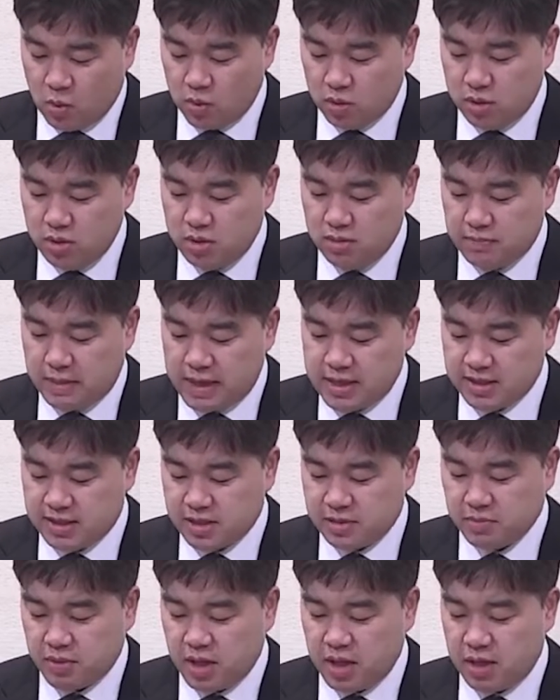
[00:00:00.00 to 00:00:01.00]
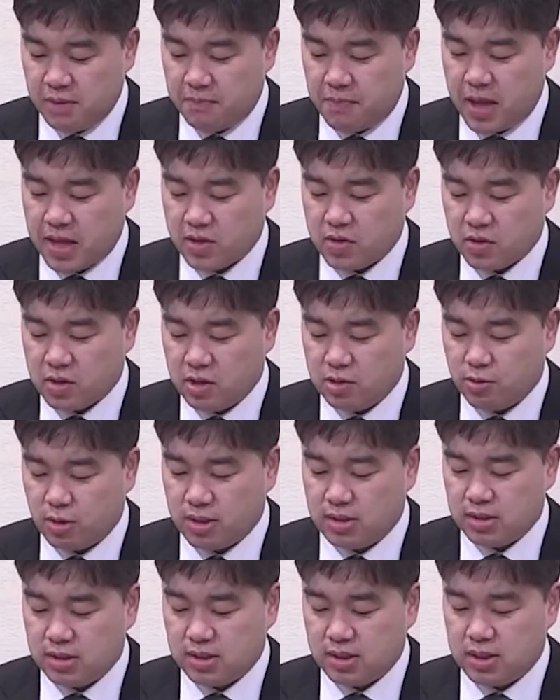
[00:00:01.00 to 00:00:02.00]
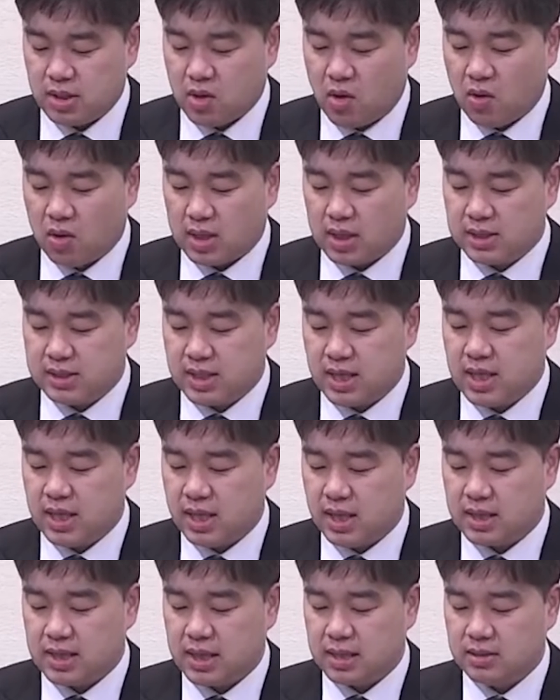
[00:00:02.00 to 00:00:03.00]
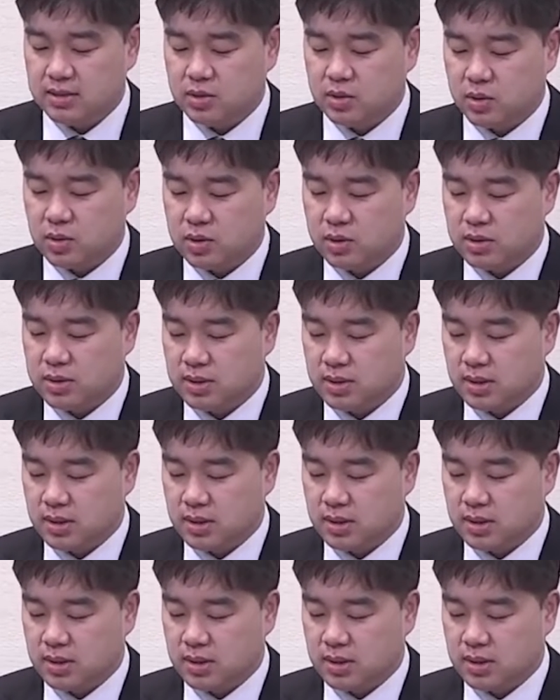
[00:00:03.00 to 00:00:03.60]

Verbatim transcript: 오늘 말씀의 배경이 되는 이 거라사라는